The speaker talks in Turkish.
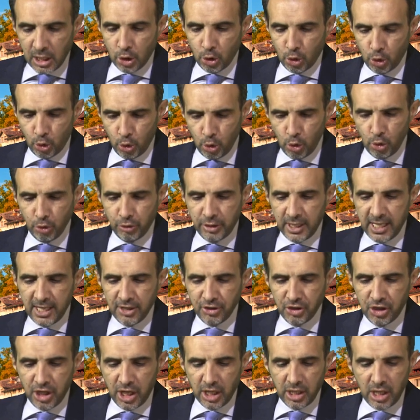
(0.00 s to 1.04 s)
Zürih'te
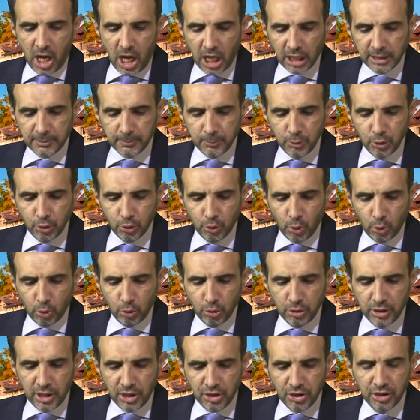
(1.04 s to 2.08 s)
yaşayan
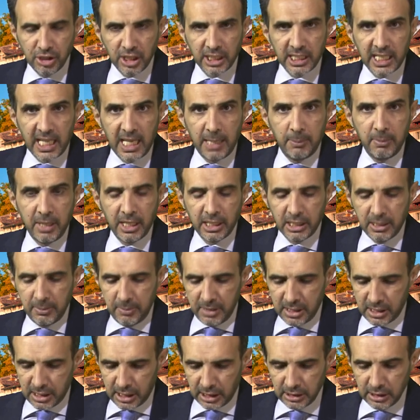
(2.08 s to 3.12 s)
69 yaşındaki emekli
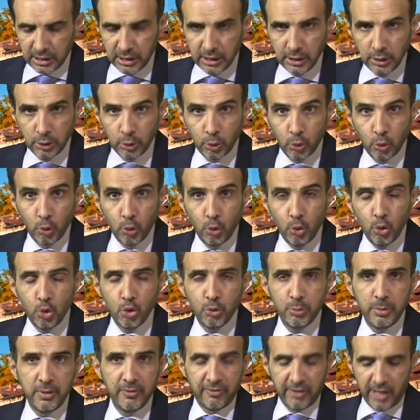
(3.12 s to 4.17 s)
bir kadının
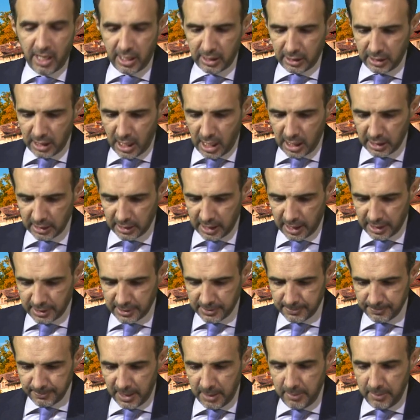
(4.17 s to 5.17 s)
100 bin frankını aldılar.